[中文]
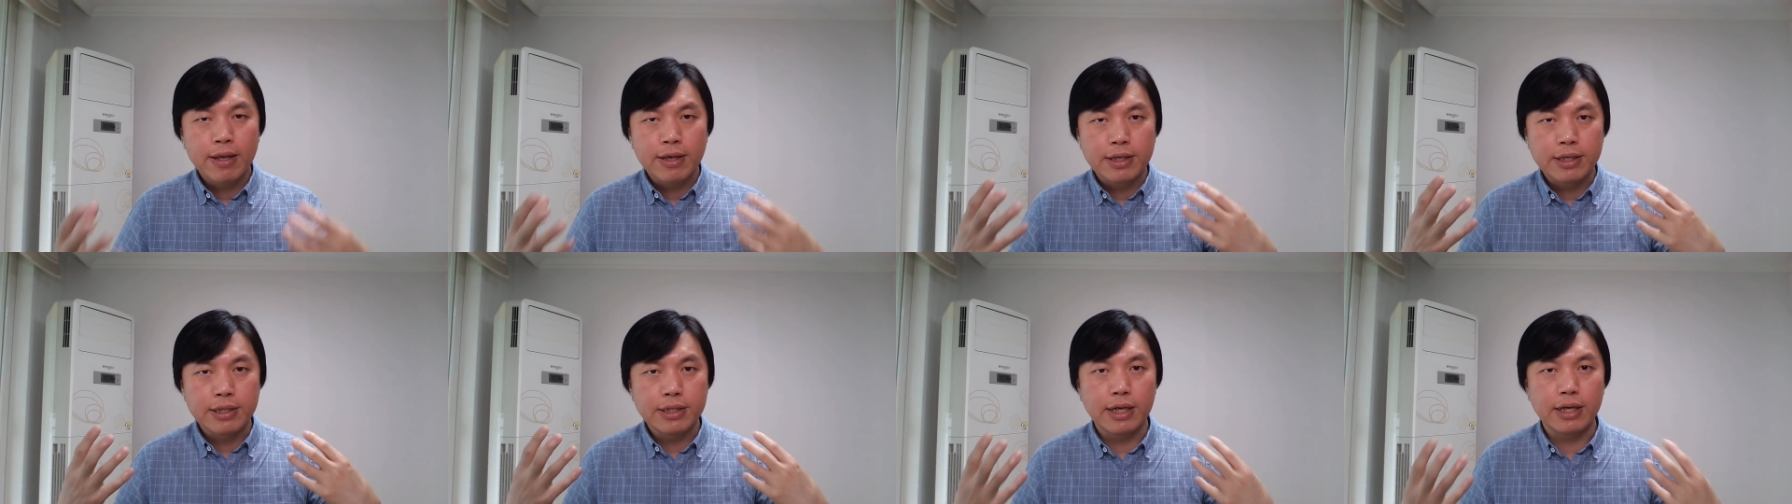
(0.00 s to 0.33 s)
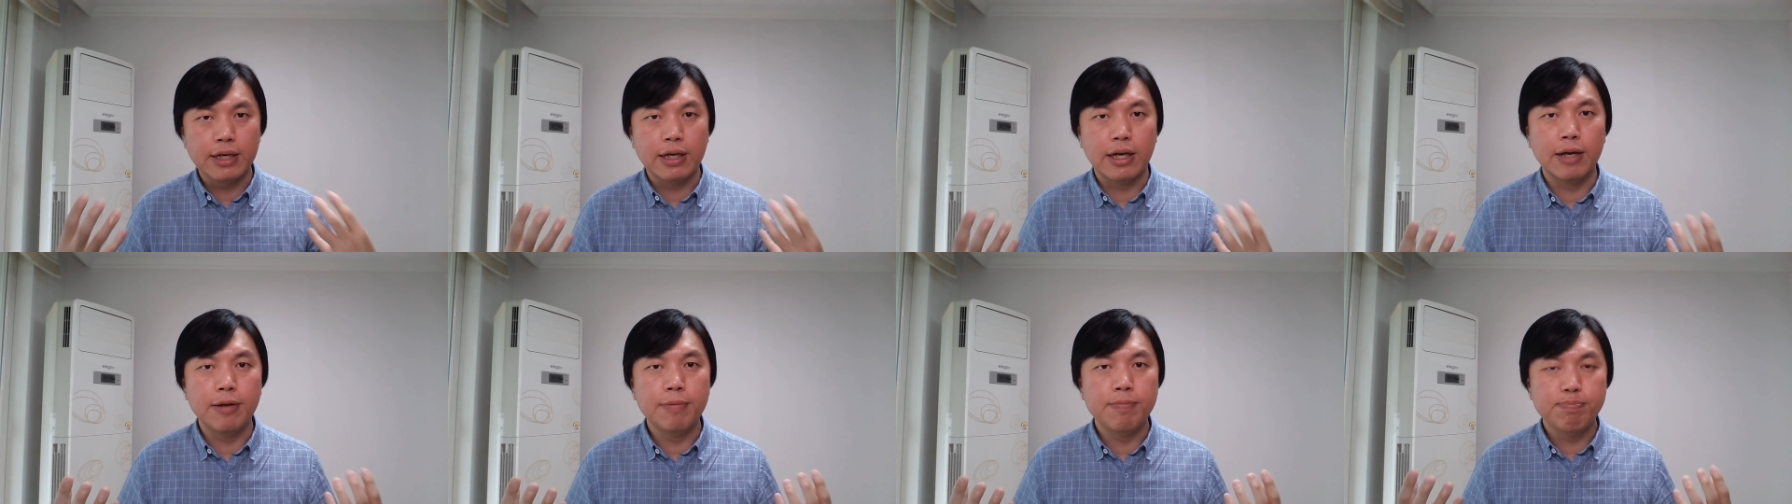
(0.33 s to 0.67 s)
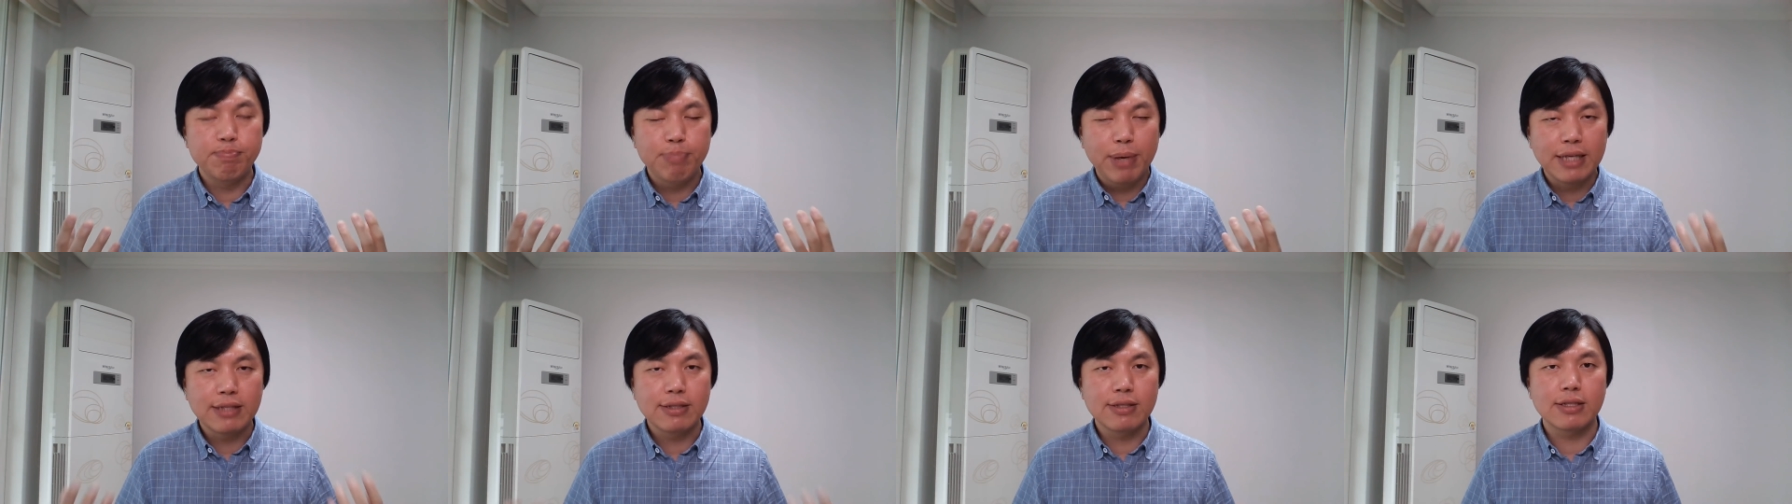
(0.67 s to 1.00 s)
一些
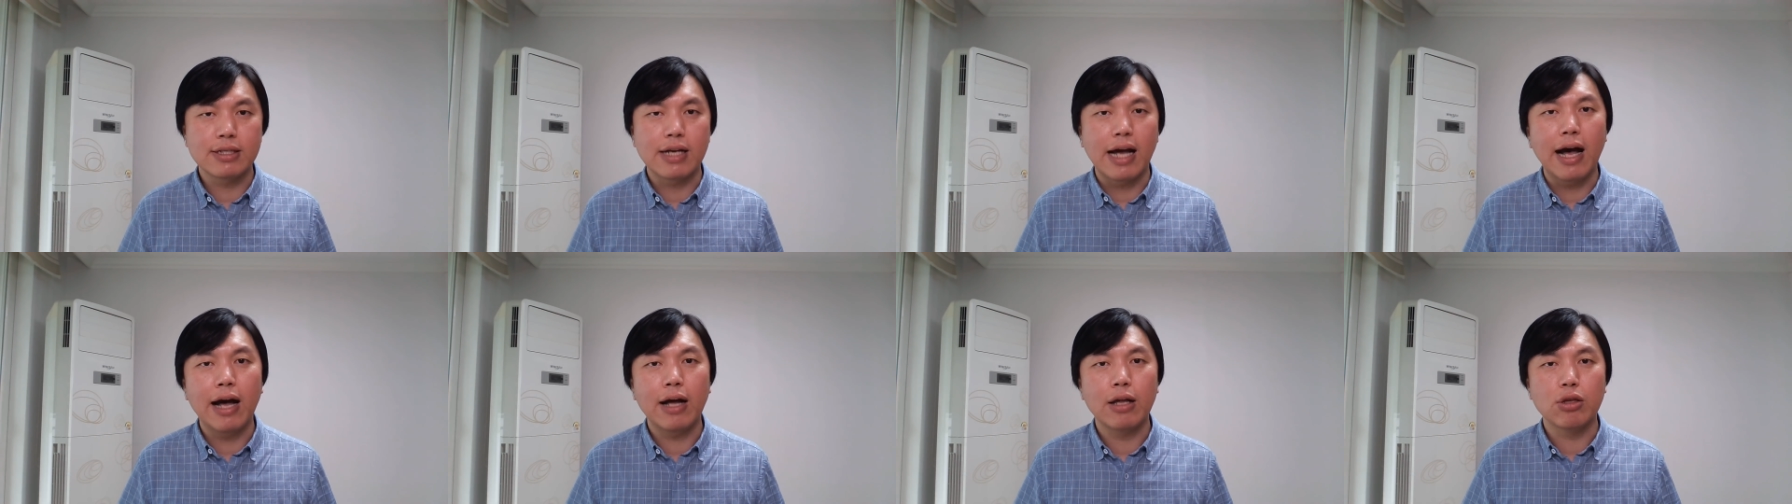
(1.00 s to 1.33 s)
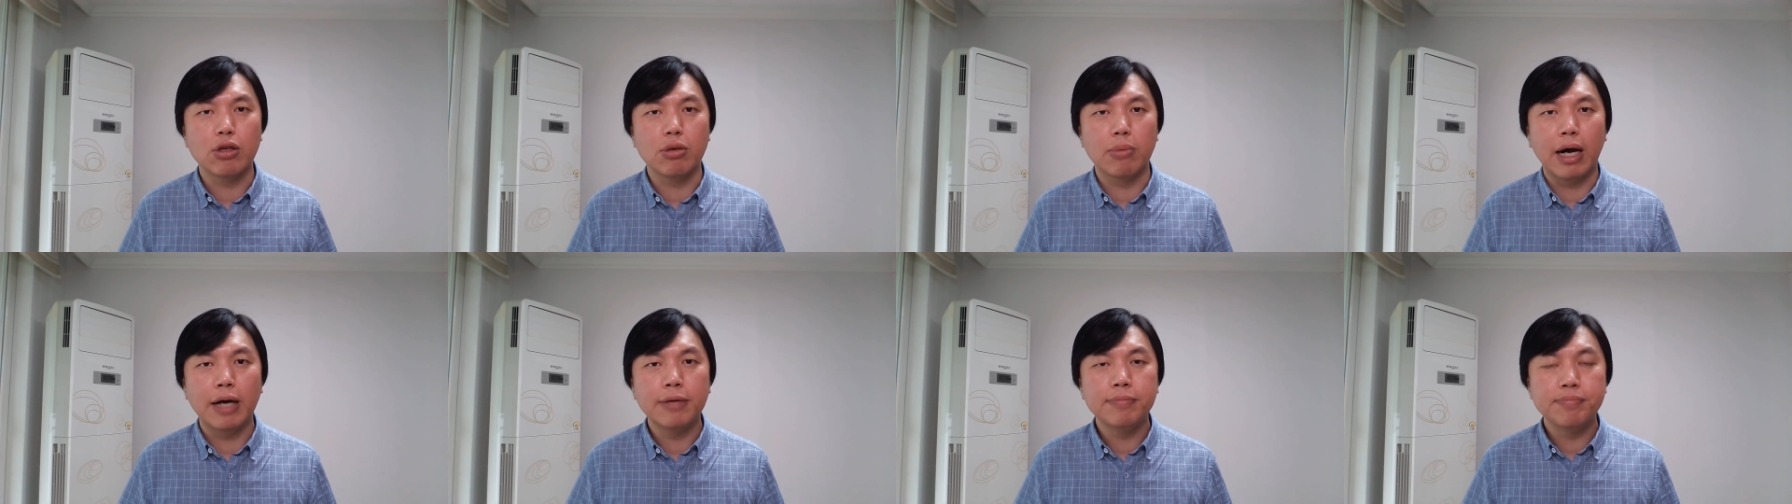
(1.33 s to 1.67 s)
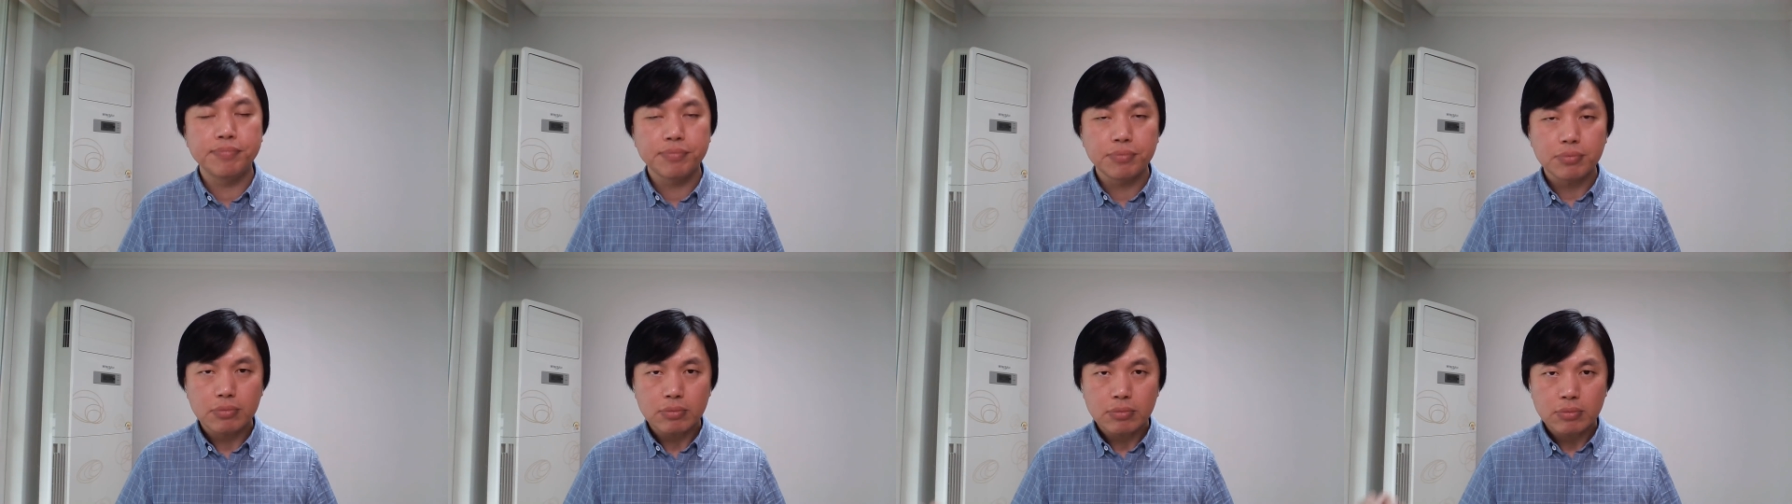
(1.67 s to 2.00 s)
人被自杀，对
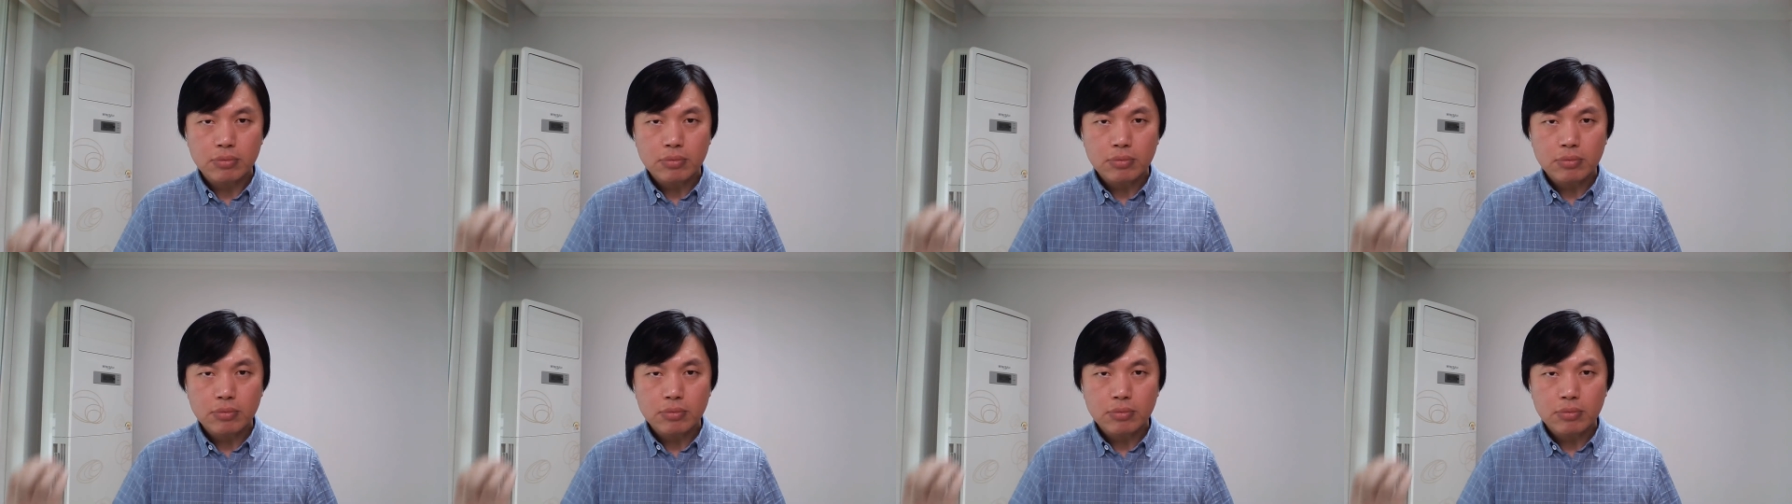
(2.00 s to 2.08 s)
吧？